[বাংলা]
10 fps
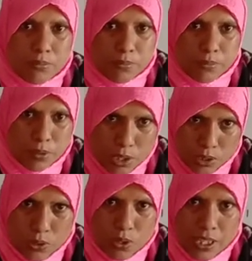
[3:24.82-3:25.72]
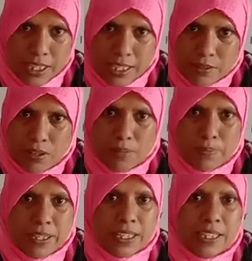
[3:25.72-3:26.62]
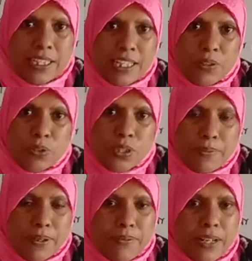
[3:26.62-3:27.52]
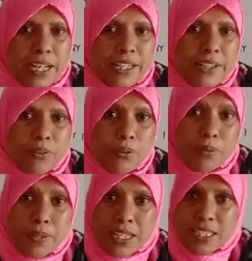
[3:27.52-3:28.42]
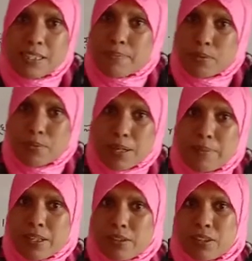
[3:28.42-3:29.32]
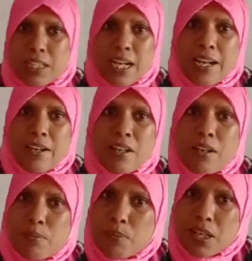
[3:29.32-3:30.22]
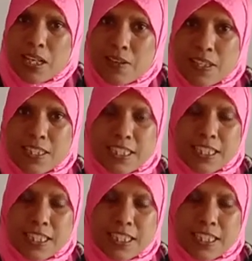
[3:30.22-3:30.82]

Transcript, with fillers: মূলত এই গল্পের একুশে ফেব্রুয়ারি অবিনাশী প্রভাবের কথা বলা হয়েছে